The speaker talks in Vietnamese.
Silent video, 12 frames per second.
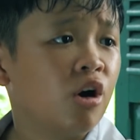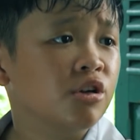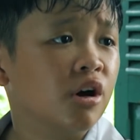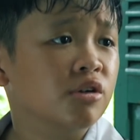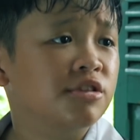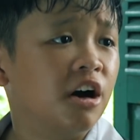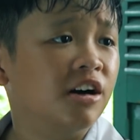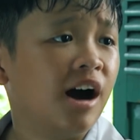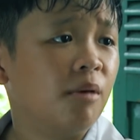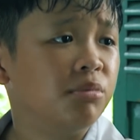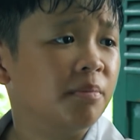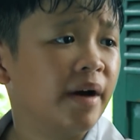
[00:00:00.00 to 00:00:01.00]
Con vô trường
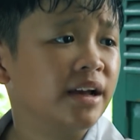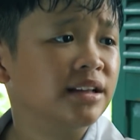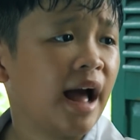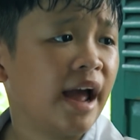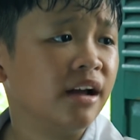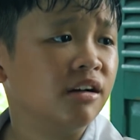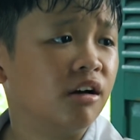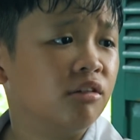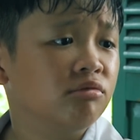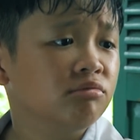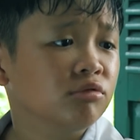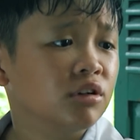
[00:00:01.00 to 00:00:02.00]
học được mấy tháng
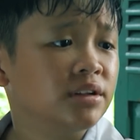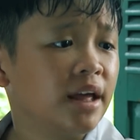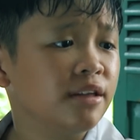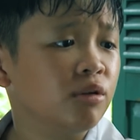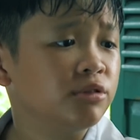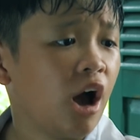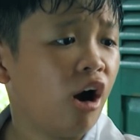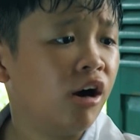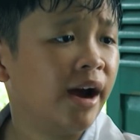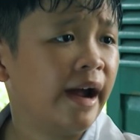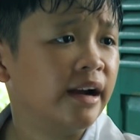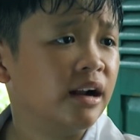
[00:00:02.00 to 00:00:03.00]
rồi con thấy chú
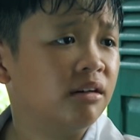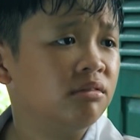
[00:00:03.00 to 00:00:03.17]
chọn ai